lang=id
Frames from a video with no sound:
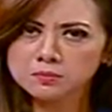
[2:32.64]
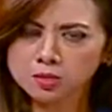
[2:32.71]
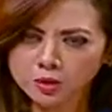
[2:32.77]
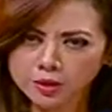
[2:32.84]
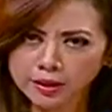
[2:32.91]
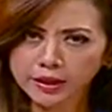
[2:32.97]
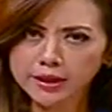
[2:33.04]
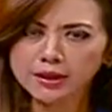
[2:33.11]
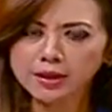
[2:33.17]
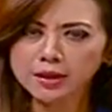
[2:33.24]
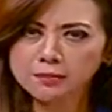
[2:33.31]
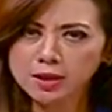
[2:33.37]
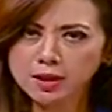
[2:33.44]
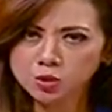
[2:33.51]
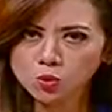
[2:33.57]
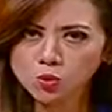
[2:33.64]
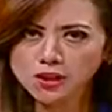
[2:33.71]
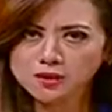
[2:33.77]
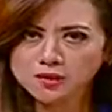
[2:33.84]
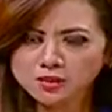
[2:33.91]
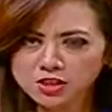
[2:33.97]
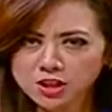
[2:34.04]
Oke, okay. uh, bantuan
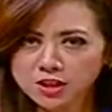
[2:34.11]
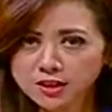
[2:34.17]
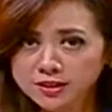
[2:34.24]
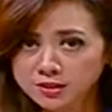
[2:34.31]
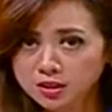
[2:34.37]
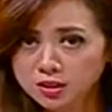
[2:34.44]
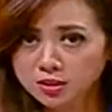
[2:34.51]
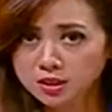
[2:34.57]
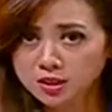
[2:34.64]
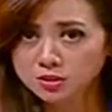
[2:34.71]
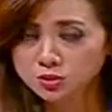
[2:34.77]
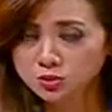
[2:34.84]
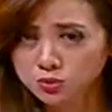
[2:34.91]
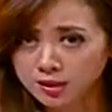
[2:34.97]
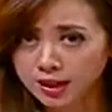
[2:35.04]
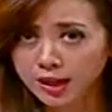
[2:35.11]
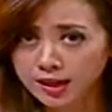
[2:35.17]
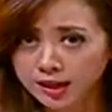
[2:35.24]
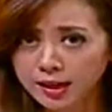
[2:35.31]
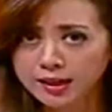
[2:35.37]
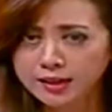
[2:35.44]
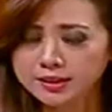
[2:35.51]
search ya. and rescue ini
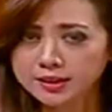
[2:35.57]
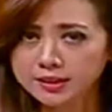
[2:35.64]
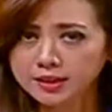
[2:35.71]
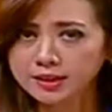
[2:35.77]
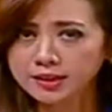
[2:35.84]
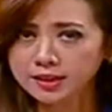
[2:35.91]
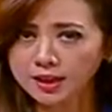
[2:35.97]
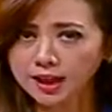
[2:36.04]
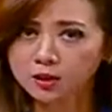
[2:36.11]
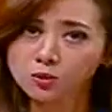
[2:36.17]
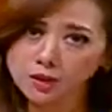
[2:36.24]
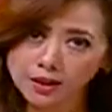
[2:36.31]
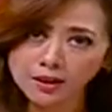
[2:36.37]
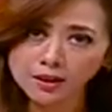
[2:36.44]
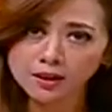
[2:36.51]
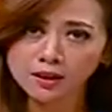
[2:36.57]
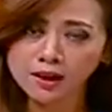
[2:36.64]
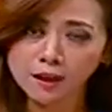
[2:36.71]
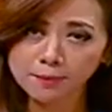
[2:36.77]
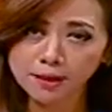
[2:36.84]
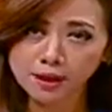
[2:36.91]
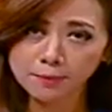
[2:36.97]
sudahkah di, dilakukan?
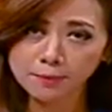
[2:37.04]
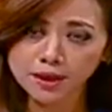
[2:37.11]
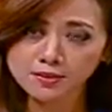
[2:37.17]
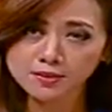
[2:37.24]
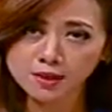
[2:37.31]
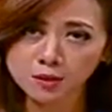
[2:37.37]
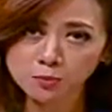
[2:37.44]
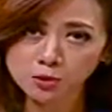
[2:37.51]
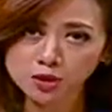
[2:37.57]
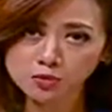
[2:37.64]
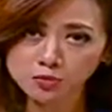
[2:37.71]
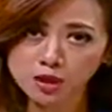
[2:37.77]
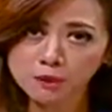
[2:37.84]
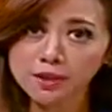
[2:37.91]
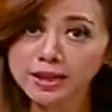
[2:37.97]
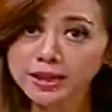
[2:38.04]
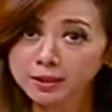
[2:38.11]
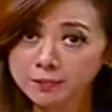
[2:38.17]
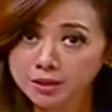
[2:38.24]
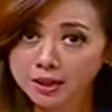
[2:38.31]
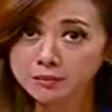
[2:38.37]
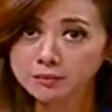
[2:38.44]
Apakah pihak Singapura uh, sudah belum,
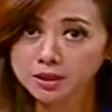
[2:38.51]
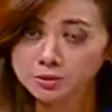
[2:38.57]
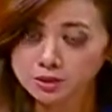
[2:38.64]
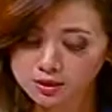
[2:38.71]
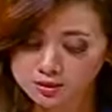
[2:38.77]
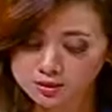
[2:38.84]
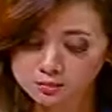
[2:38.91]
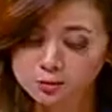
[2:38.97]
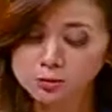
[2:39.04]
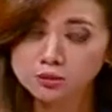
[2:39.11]
mengirimkan belum, bantuan belum, tersebut?